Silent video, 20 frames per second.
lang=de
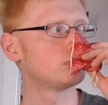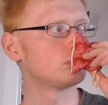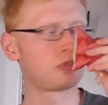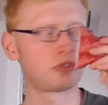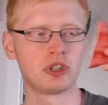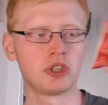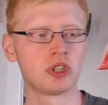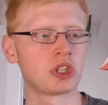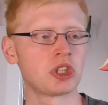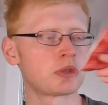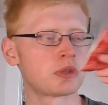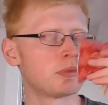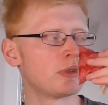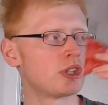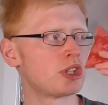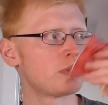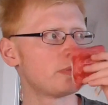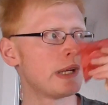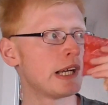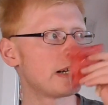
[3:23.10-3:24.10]
Viel riecht
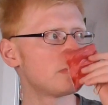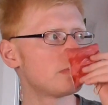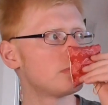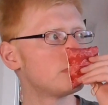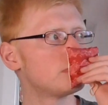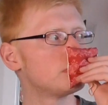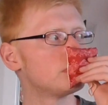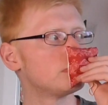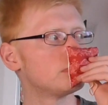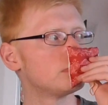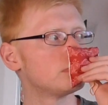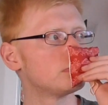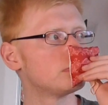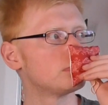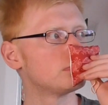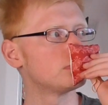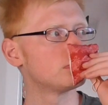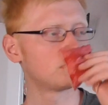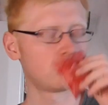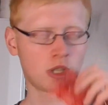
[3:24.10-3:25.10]
man nicht mehr.
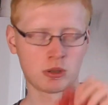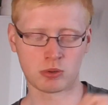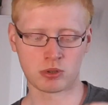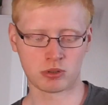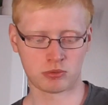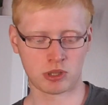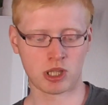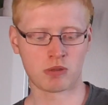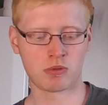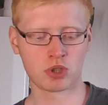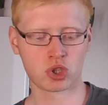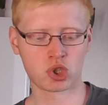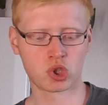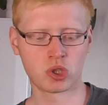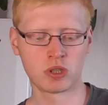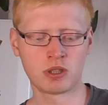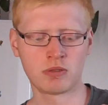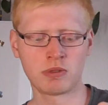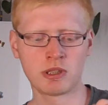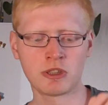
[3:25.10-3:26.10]
Aber der war
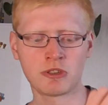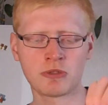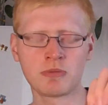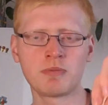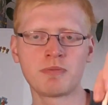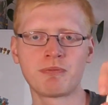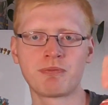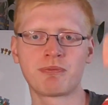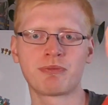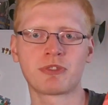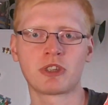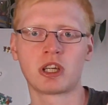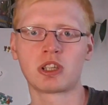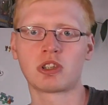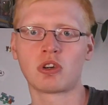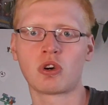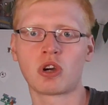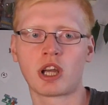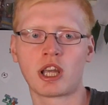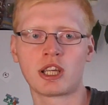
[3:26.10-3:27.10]
schön gewesen.
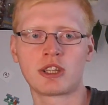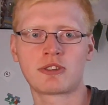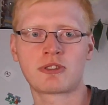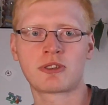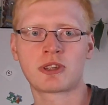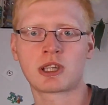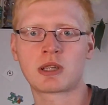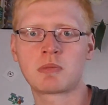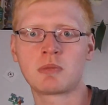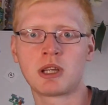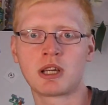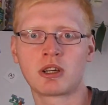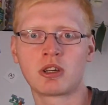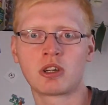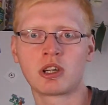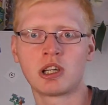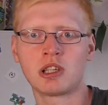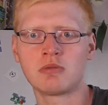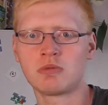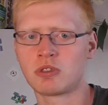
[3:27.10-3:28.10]
Hat auch extrem
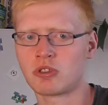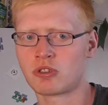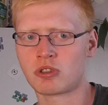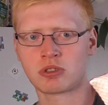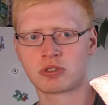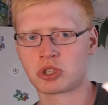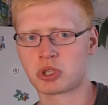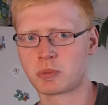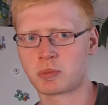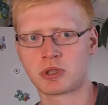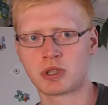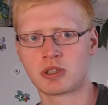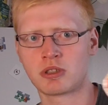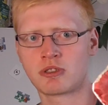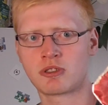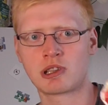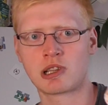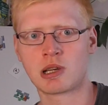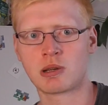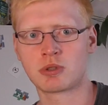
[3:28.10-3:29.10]
lange gehalten. Wie gesagt, ich habe den
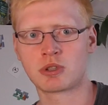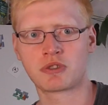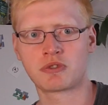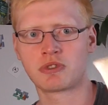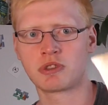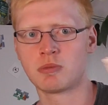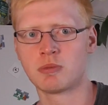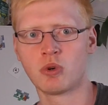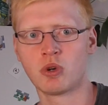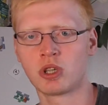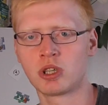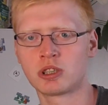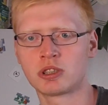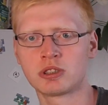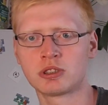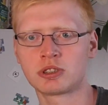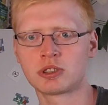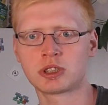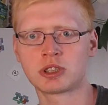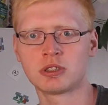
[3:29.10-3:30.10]
jetzt, glaube ich, vier
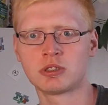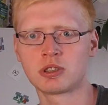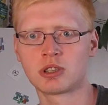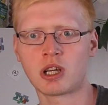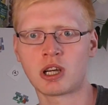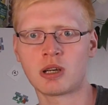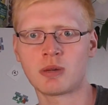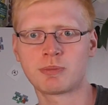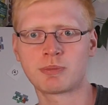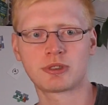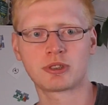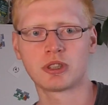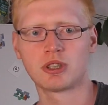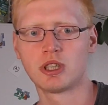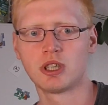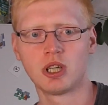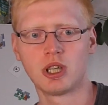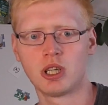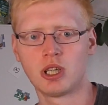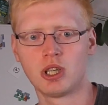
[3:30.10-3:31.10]
Monate drin gehabt.
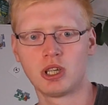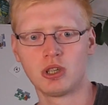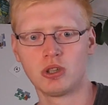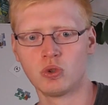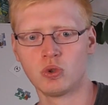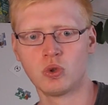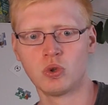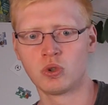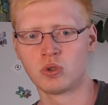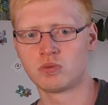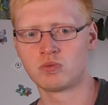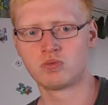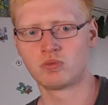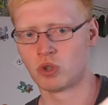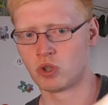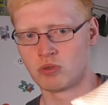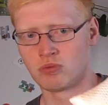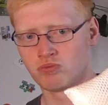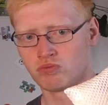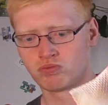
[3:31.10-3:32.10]

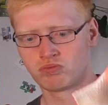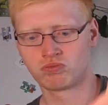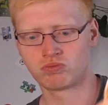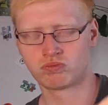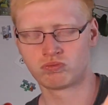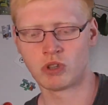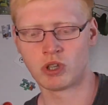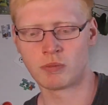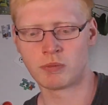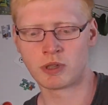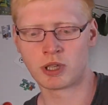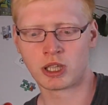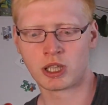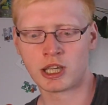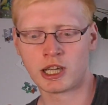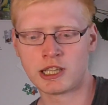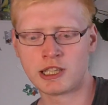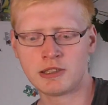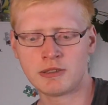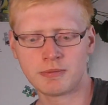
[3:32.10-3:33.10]
Und ja, war
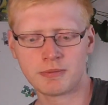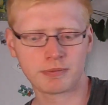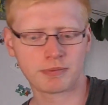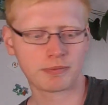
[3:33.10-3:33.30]
geil.